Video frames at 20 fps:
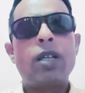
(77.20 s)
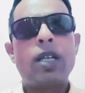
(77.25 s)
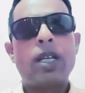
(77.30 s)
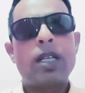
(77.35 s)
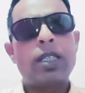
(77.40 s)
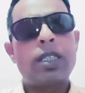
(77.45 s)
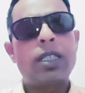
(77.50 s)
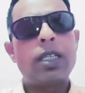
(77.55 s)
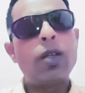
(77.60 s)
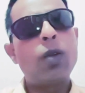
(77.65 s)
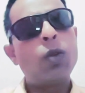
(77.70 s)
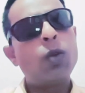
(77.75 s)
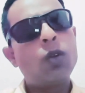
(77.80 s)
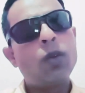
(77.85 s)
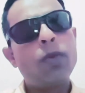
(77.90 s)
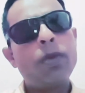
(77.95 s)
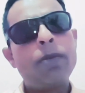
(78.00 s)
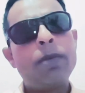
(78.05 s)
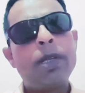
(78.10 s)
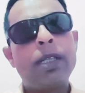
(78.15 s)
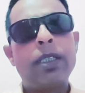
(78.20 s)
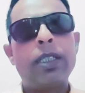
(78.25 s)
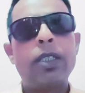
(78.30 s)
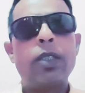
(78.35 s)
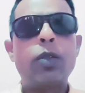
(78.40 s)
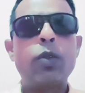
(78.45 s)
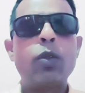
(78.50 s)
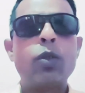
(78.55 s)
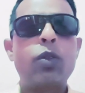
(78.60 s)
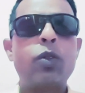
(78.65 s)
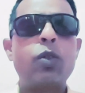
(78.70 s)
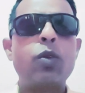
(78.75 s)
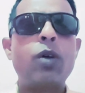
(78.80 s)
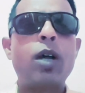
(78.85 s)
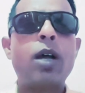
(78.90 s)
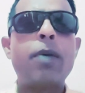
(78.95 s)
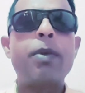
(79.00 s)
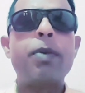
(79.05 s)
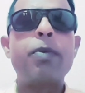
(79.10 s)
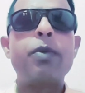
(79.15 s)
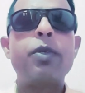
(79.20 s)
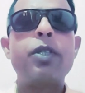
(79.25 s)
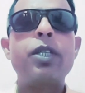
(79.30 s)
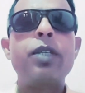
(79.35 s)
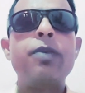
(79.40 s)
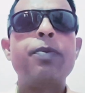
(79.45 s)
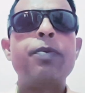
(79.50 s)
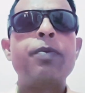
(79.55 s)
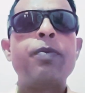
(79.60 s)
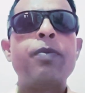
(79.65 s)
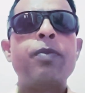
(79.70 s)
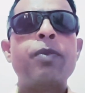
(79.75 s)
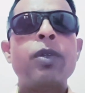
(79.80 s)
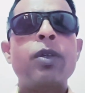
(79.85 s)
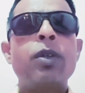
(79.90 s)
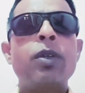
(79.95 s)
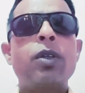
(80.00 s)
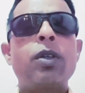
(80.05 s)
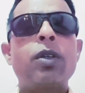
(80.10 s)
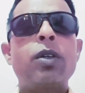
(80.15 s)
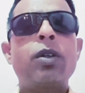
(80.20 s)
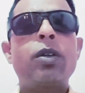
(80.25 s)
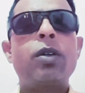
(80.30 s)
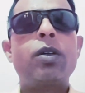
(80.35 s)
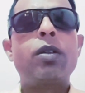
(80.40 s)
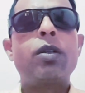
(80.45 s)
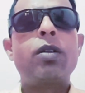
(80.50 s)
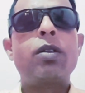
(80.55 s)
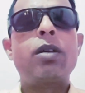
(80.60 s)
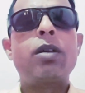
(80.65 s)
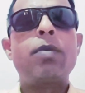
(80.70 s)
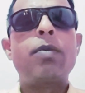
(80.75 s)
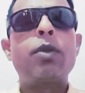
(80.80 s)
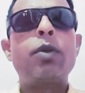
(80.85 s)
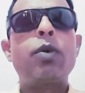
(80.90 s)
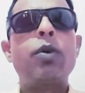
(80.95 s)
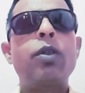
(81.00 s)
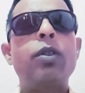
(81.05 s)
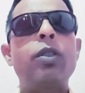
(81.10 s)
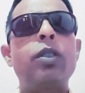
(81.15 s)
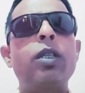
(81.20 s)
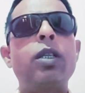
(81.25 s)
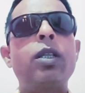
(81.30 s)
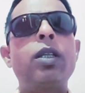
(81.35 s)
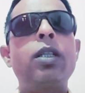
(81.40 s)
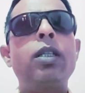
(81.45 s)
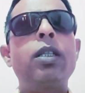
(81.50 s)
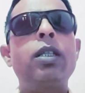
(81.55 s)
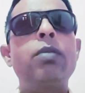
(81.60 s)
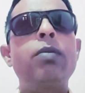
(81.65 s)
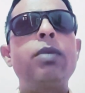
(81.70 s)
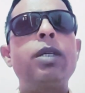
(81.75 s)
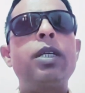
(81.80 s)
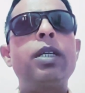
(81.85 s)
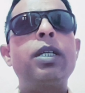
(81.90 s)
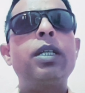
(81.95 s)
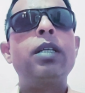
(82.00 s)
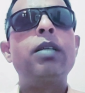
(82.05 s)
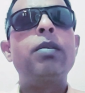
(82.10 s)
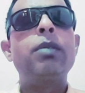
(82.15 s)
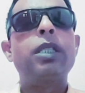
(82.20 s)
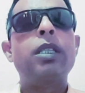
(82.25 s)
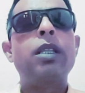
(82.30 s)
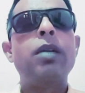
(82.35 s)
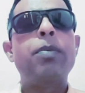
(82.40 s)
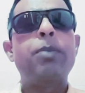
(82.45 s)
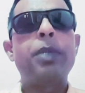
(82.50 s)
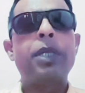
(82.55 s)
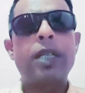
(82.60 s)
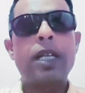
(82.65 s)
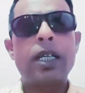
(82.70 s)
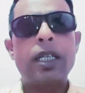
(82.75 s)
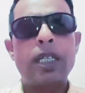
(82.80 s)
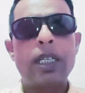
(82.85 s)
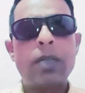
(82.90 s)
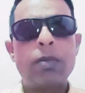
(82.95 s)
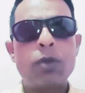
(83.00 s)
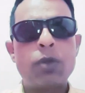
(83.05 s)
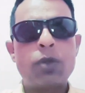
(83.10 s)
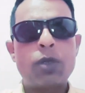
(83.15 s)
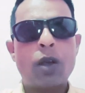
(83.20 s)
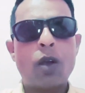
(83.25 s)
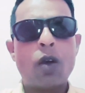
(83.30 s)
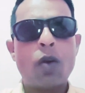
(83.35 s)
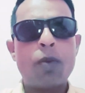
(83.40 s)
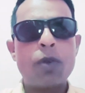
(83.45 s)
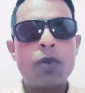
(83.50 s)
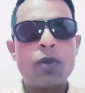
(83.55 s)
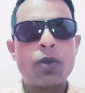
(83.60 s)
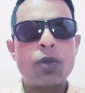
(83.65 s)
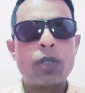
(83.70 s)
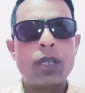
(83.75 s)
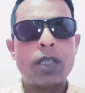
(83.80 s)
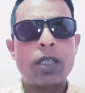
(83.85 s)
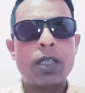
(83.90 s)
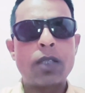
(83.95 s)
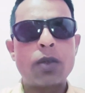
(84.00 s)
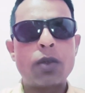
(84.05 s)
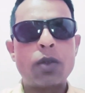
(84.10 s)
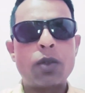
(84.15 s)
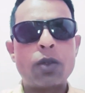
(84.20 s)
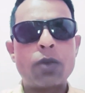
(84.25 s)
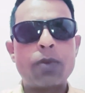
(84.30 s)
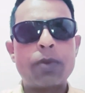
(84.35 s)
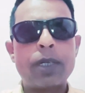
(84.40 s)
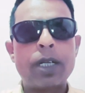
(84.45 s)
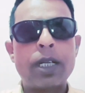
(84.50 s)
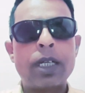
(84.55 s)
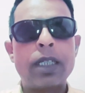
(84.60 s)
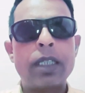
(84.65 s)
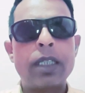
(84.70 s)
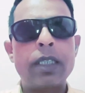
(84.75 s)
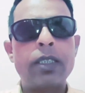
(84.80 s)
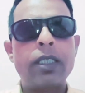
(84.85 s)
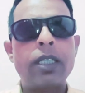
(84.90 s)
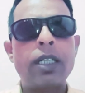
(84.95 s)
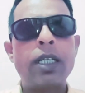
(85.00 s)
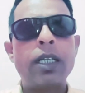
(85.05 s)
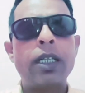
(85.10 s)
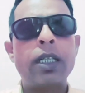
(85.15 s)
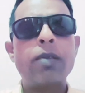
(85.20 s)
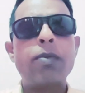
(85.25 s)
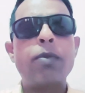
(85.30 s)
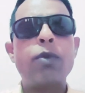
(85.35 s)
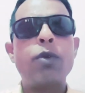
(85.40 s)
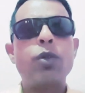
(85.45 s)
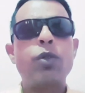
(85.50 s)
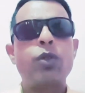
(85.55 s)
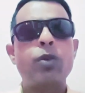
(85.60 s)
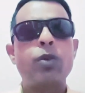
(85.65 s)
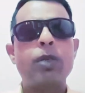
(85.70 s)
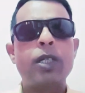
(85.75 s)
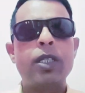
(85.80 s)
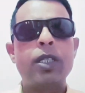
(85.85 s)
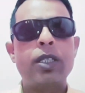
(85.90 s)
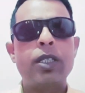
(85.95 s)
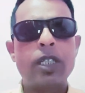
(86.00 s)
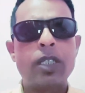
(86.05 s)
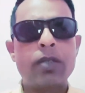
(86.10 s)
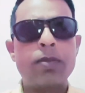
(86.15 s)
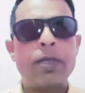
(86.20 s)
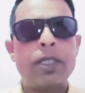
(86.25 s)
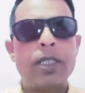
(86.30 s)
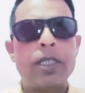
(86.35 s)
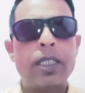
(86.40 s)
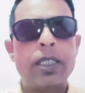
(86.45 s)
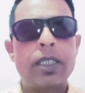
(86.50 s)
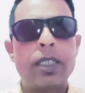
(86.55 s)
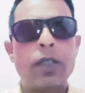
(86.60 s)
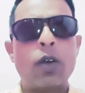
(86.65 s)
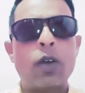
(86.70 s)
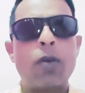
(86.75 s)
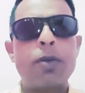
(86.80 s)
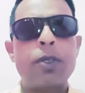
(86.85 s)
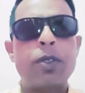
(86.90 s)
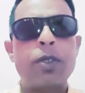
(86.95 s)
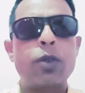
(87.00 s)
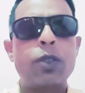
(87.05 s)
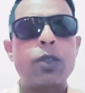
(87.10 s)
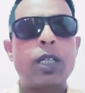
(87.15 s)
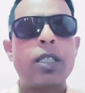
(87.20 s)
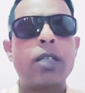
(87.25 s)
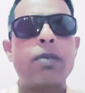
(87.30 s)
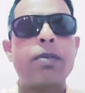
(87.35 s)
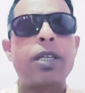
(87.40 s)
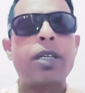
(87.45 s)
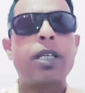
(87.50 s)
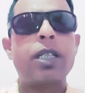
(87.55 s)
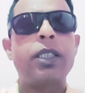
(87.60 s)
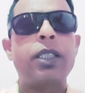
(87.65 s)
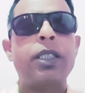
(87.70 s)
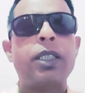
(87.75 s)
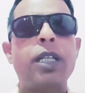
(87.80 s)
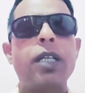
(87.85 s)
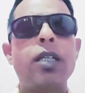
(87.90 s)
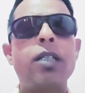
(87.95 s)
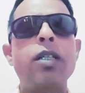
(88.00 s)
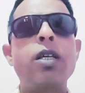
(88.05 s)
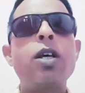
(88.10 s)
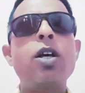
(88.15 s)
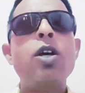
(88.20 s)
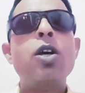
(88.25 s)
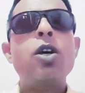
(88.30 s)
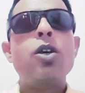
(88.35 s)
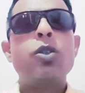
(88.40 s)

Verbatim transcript: और अच्छे लोग भी मिलते थे दोस्तों वहाँ पर मुझे और हम लोग दिल्ली में मतलब पीरागढ़ी में उसका ऑफिस होता था दोस्तों पीरागढ़ी से लेके हम लोग सुबह दस बजे से ऑफिस होता था हमारा स्टार्ट